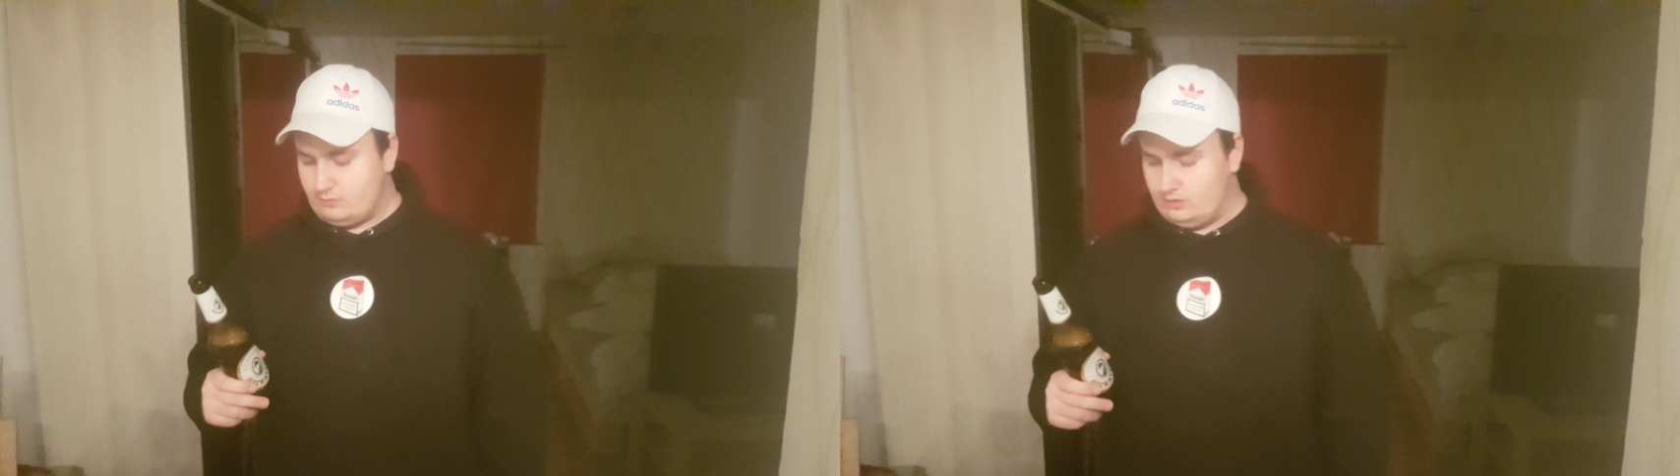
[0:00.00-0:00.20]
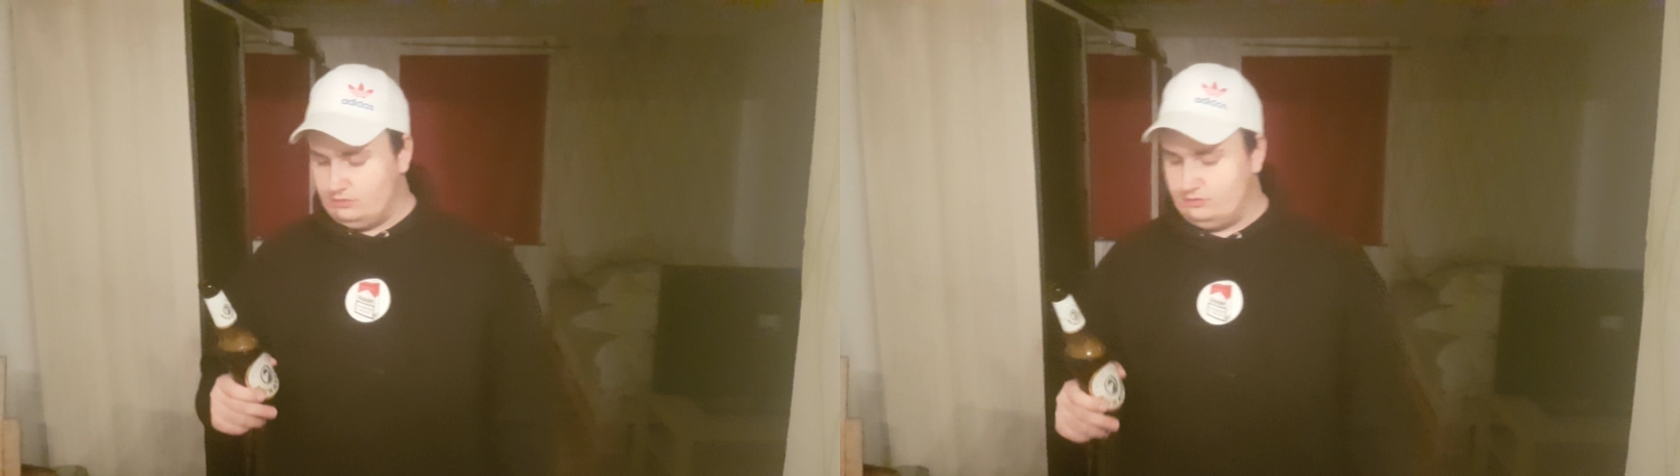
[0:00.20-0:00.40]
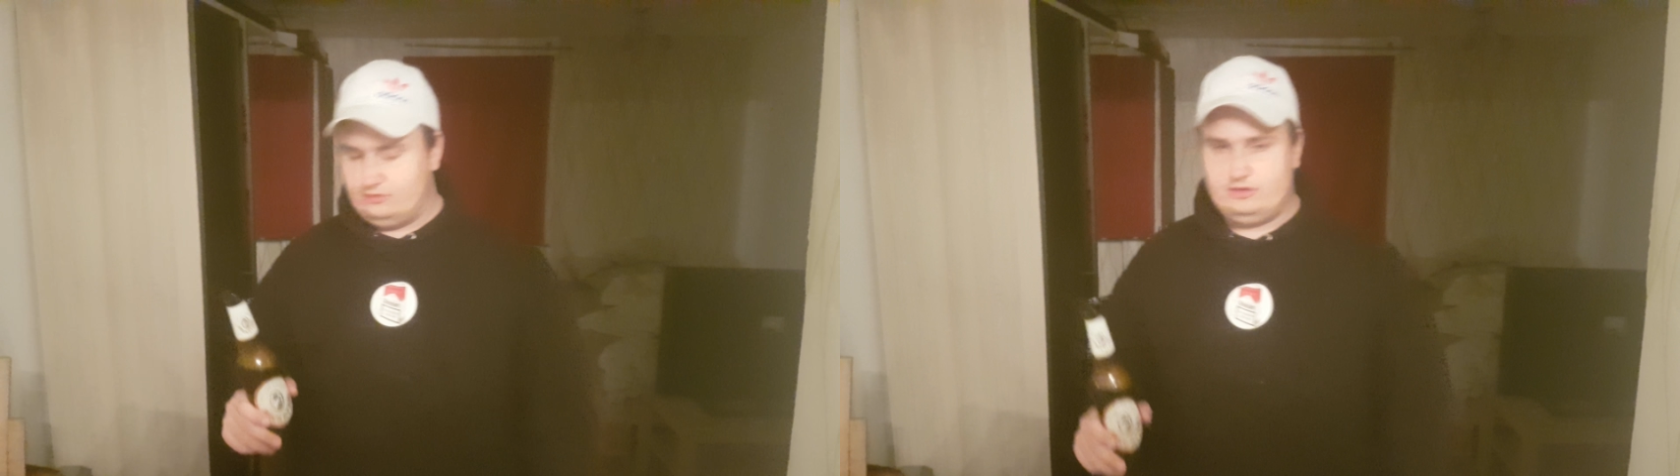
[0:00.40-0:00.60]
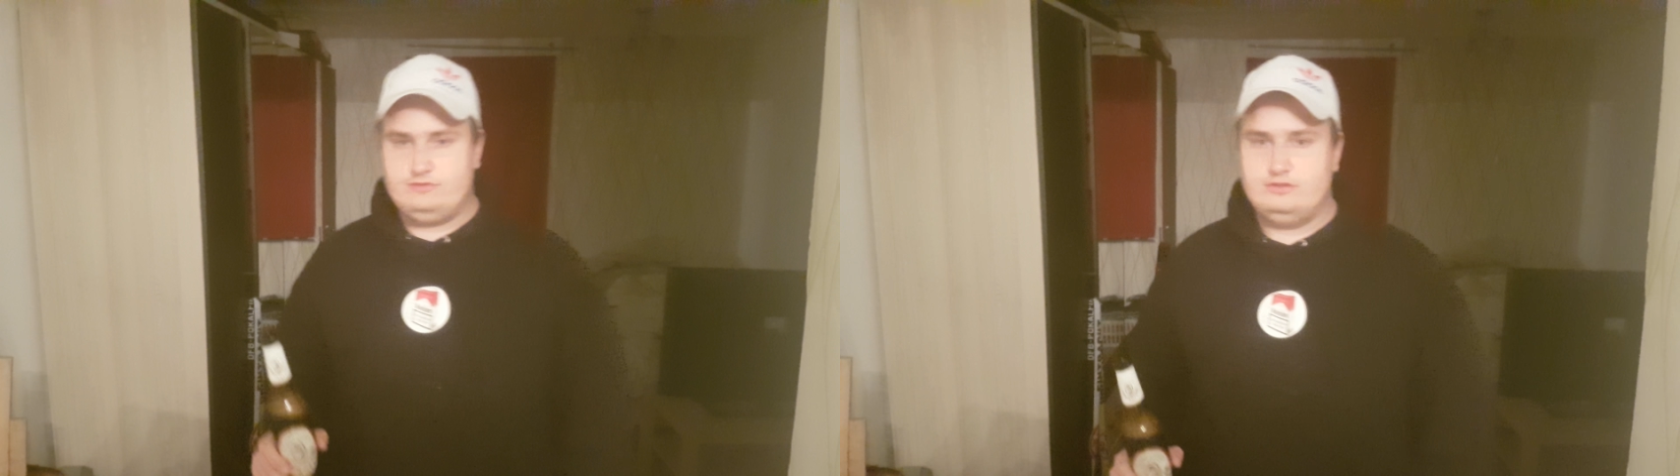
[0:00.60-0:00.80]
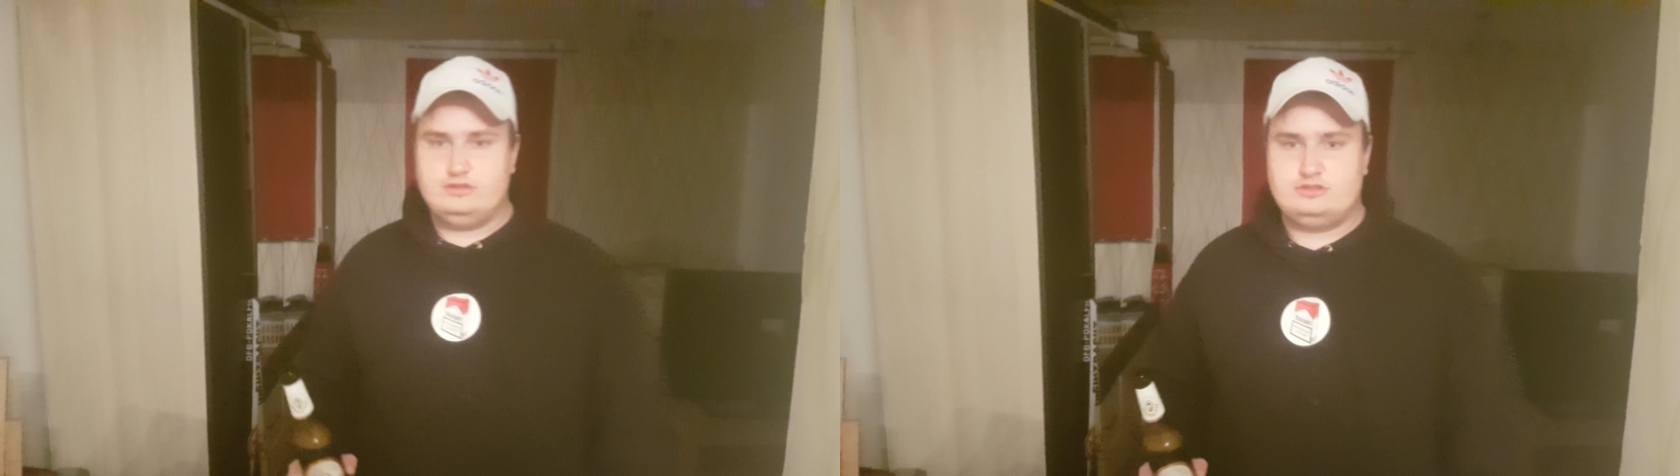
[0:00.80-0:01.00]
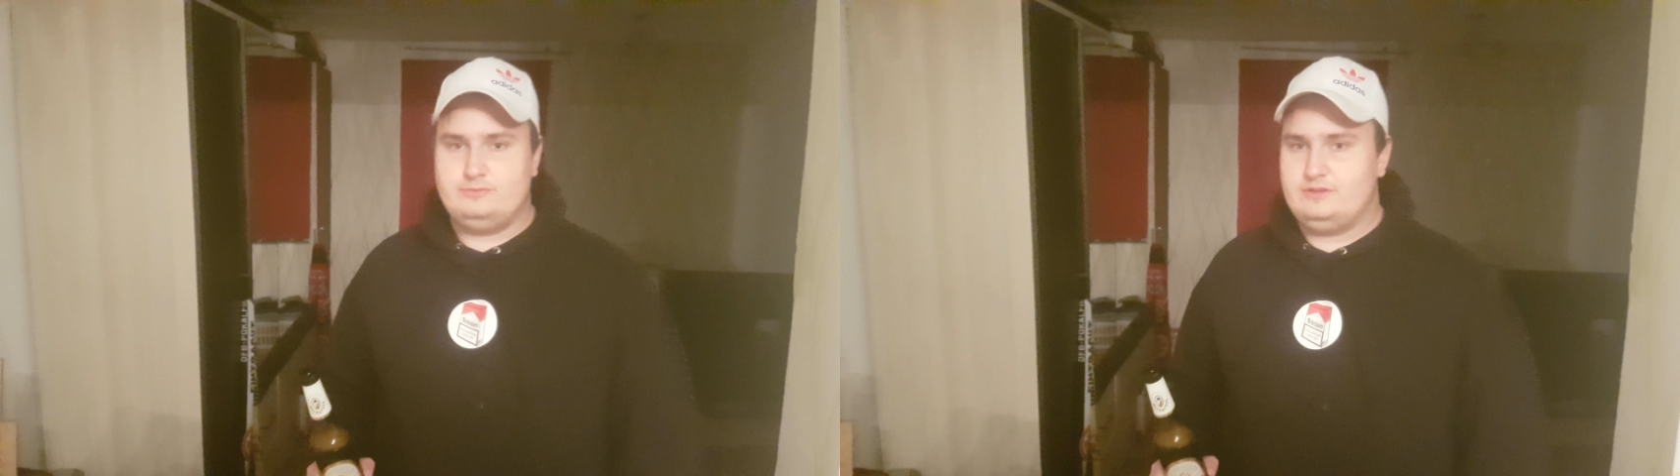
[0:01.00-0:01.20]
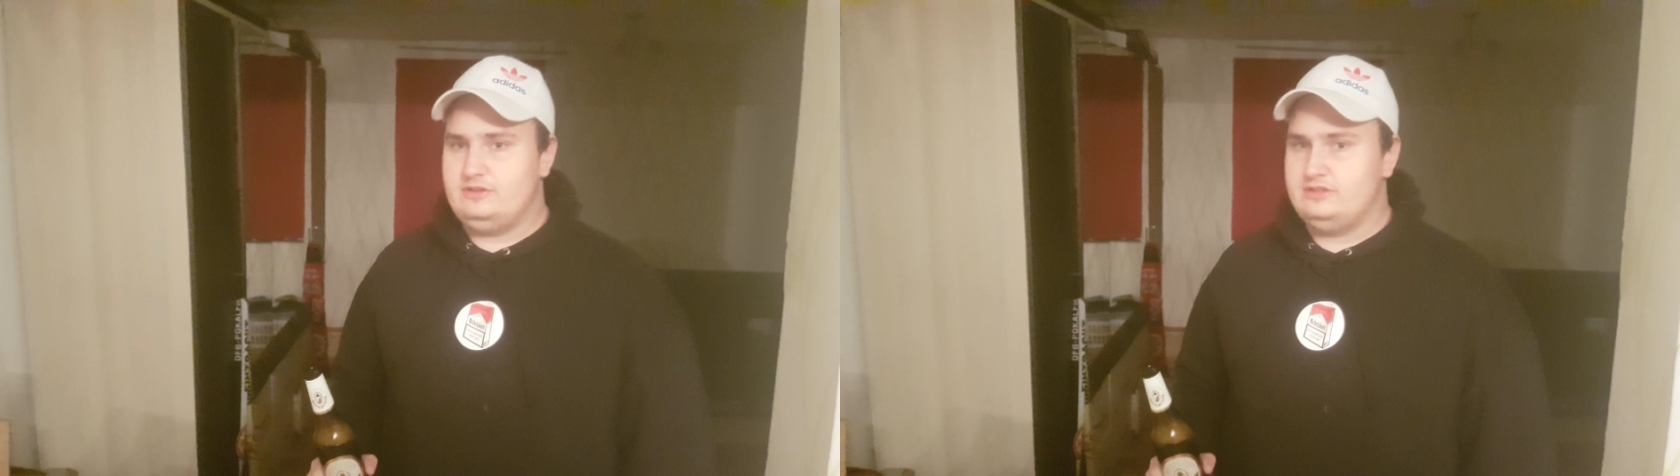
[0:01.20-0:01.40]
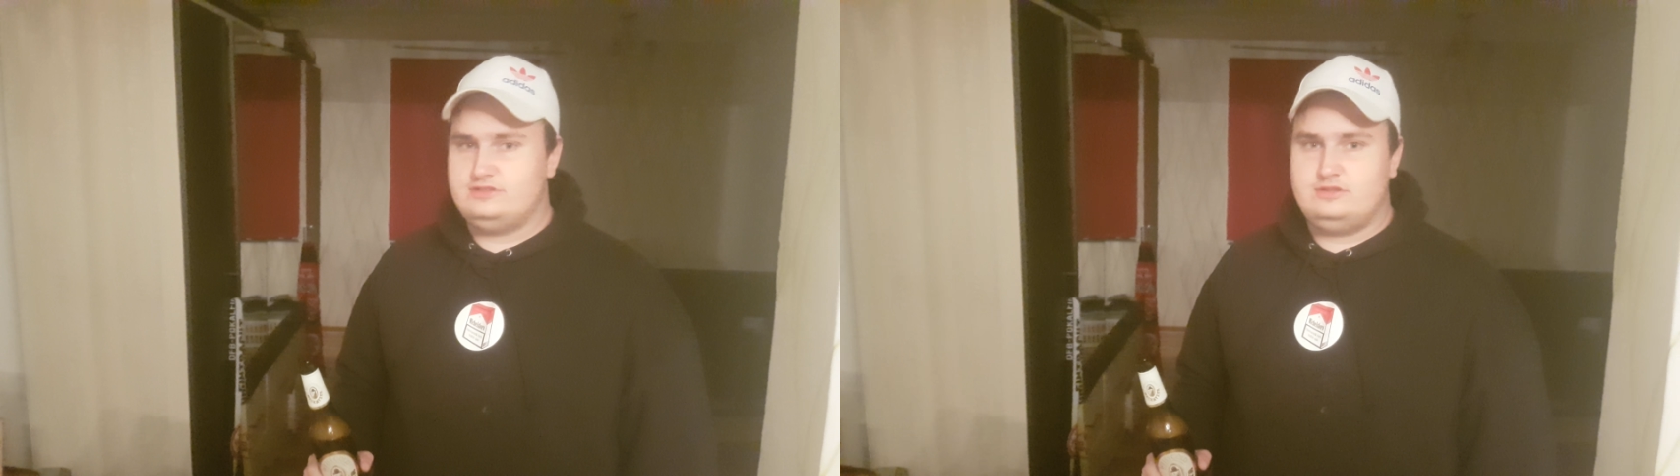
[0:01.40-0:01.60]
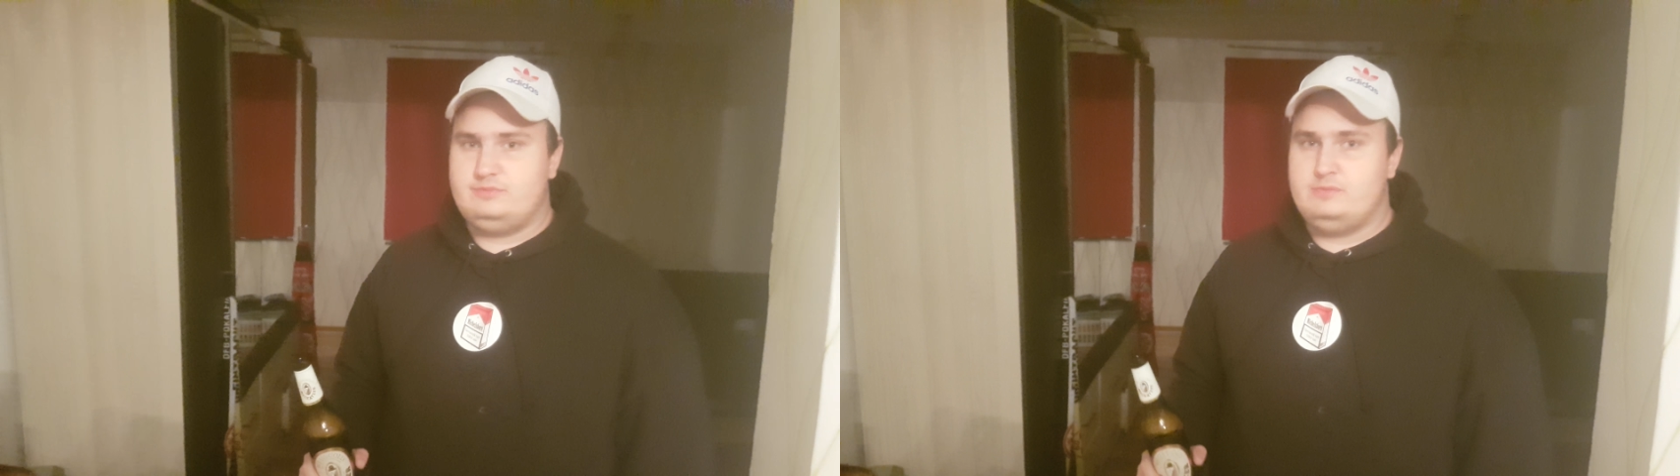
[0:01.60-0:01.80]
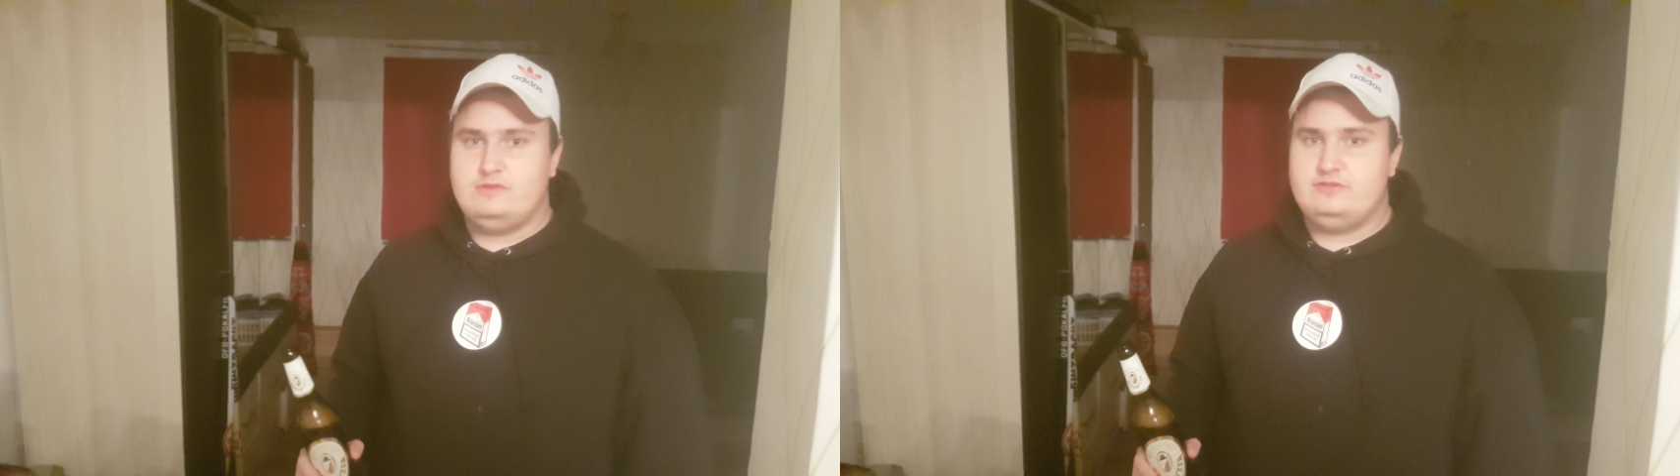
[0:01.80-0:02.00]
Und ich finde, das lässt sich
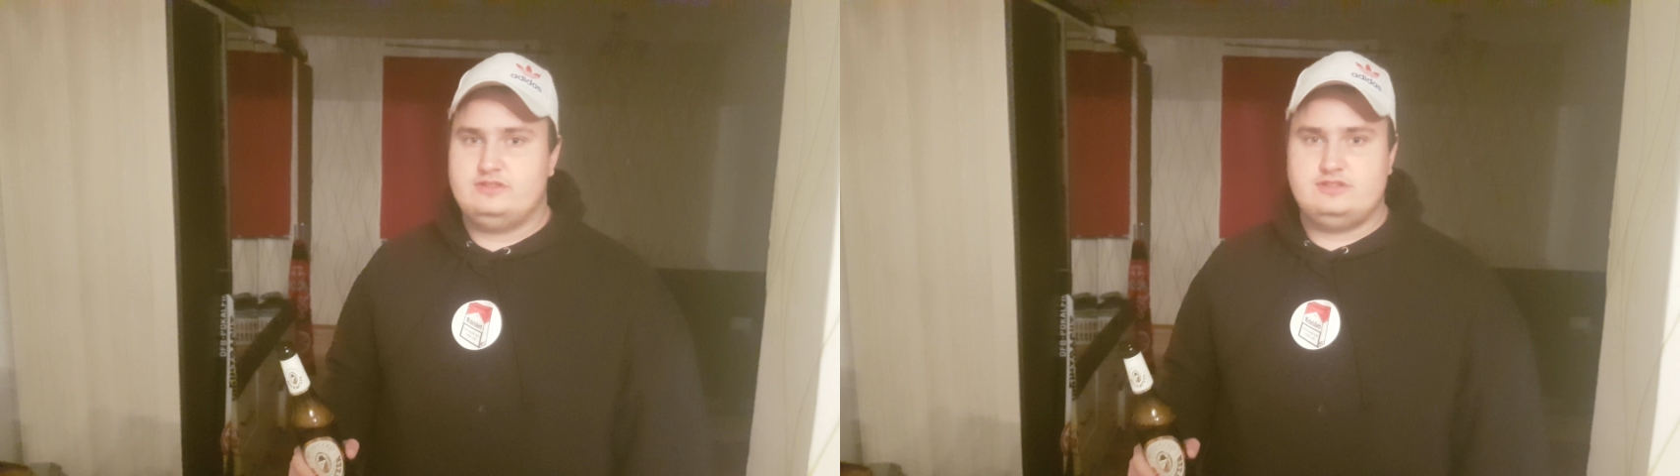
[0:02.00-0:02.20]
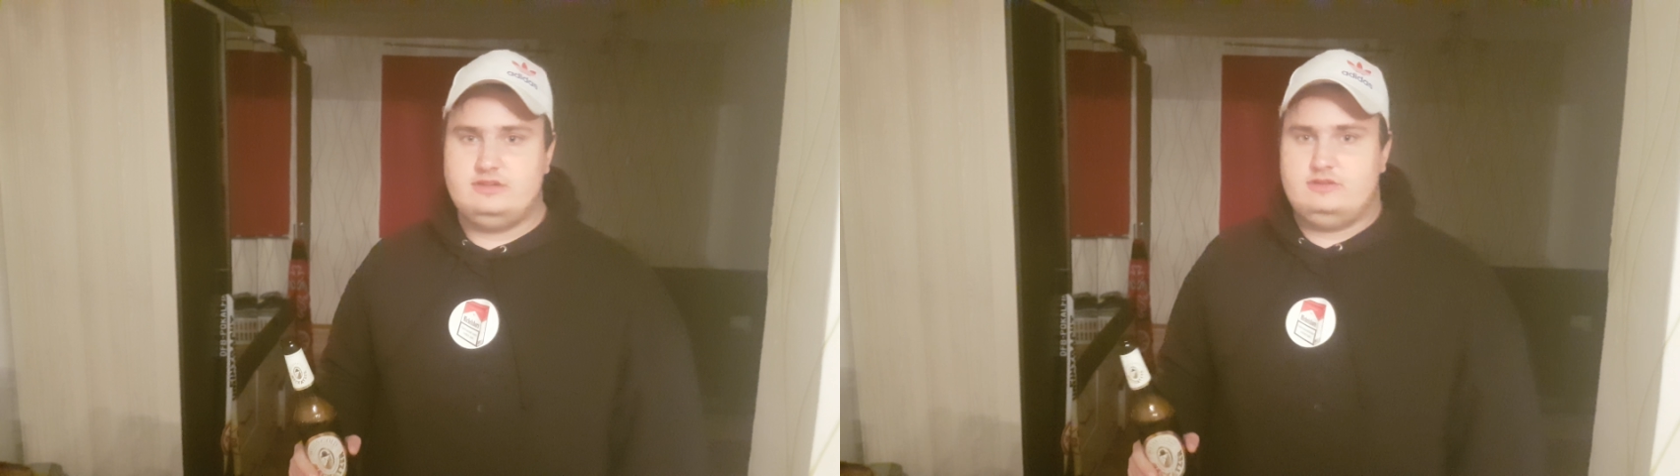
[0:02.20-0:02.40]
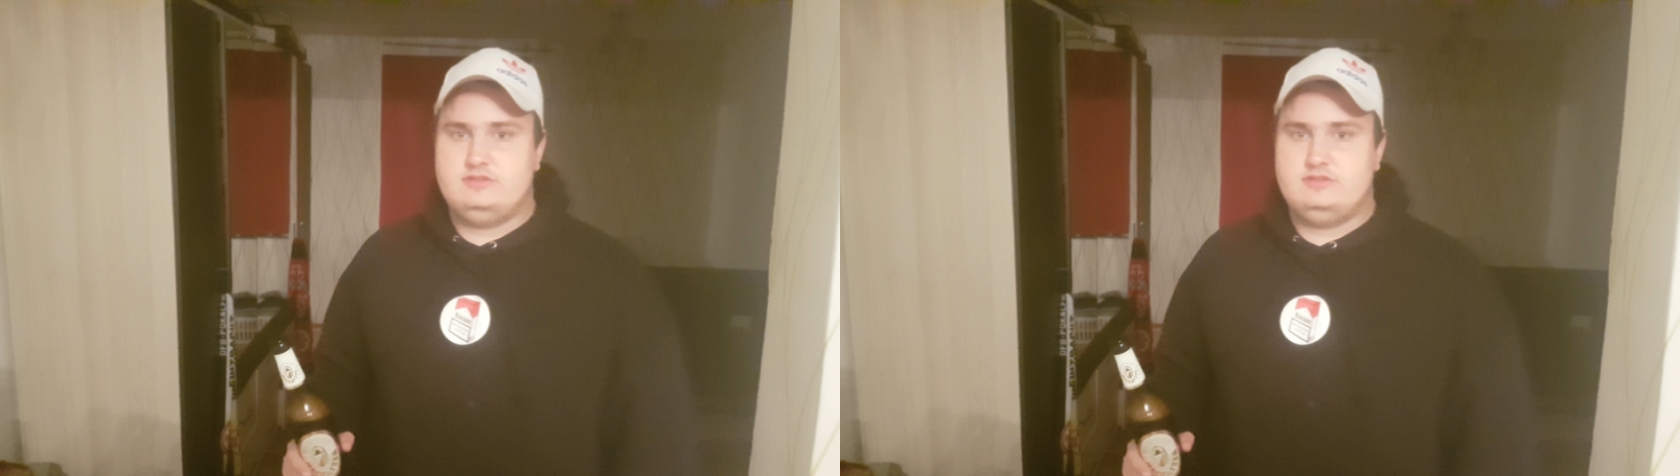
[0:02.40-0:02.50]
prima verzehren.